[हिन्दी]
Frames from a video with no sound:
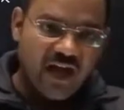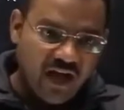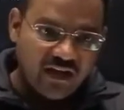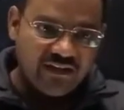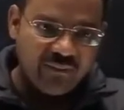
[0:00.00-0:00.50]

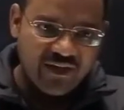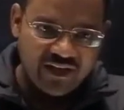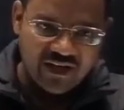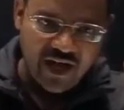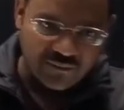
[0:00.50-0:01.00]
हाँ ये मेरे
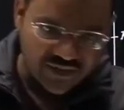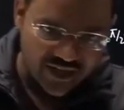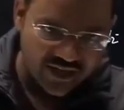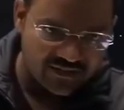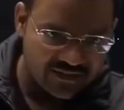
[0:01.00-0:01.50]
काम का
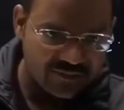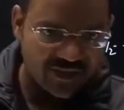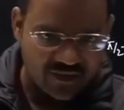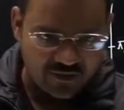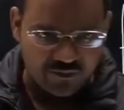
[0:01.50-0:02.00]
है इसलिए
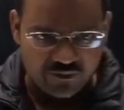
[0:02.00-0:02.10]
मैं कर रहा हूं